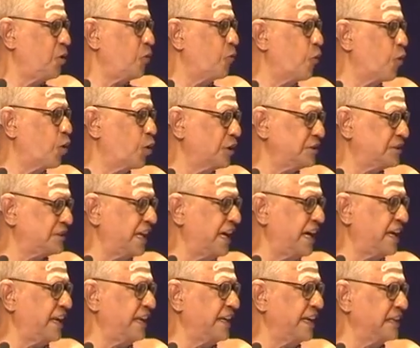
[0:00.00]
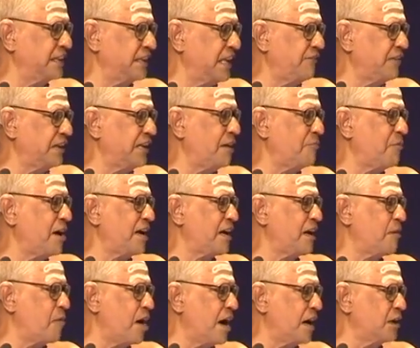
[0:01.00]
ஒரு சேர எந்த விதமான
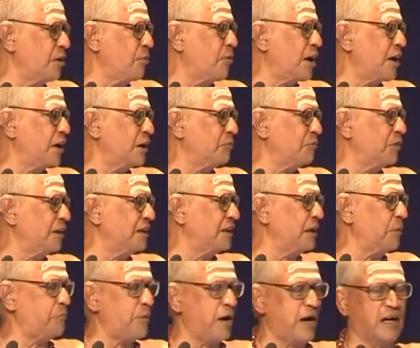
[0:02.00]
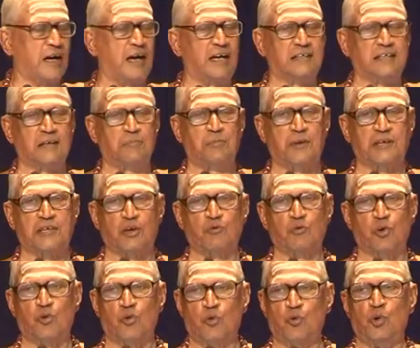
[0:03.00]
மாறுபாடும் என்று பாராட்டப்பட்ட
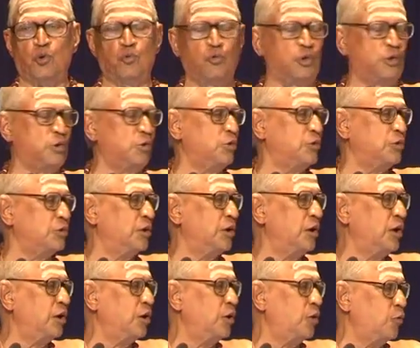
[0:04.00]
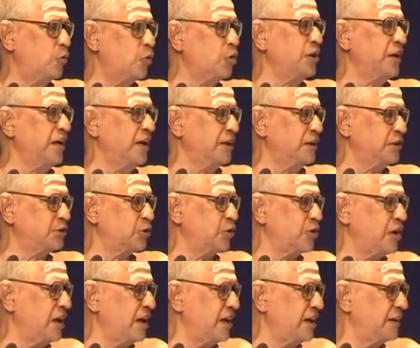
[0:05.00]
ஒரு நூல் ஒன்று உண்டு என்று
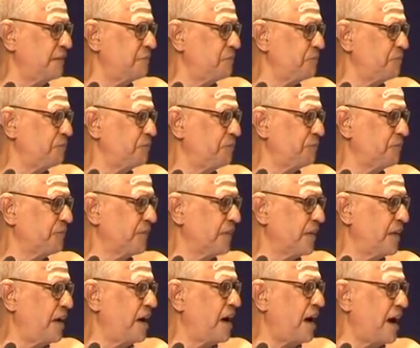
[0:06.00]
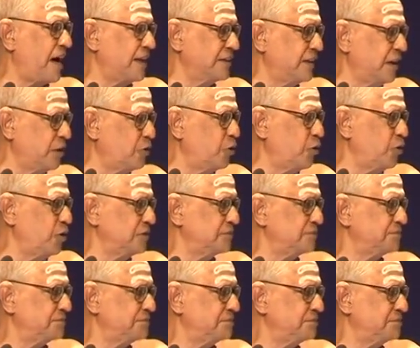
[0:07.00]
சொன்னால் அந்த நூல்
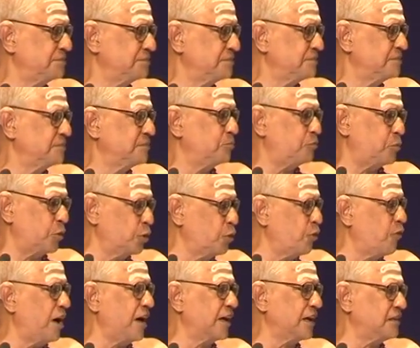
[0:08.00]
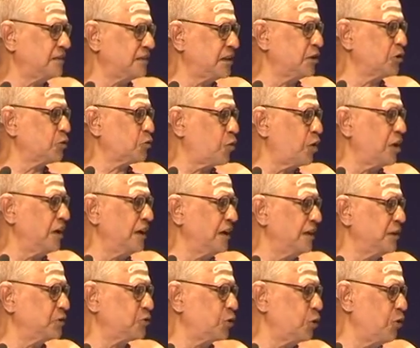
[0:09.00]
பொதுவாக திருக்குறள்
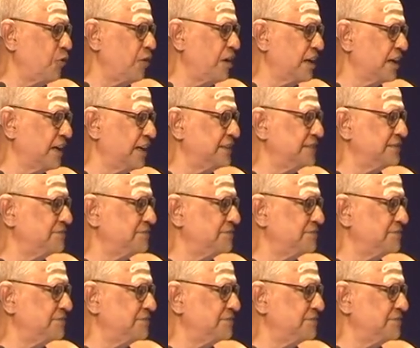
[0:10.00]
என்று சொல்லுவார்கள்